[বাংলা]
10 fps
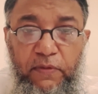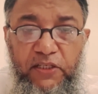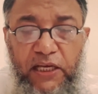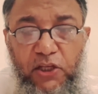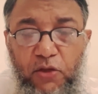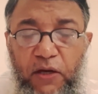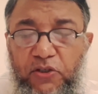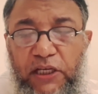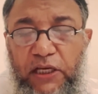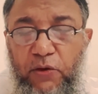শিক্ষিত মানুষ
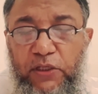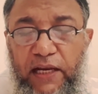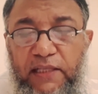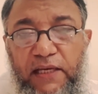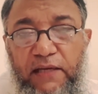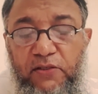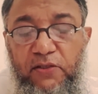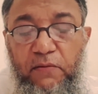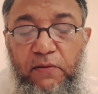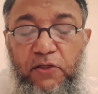যে কেউ জানে যে
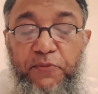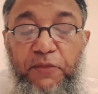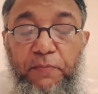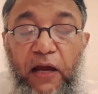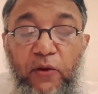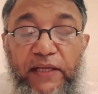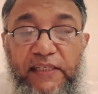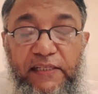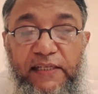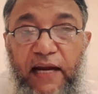সবচেয়ে ভালো
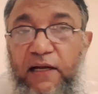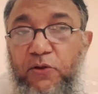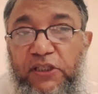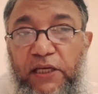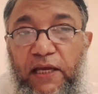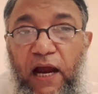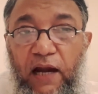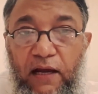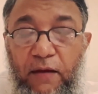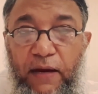এক্সারসাইজের একটা হচ্ছে
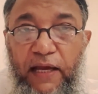হাঁটা বা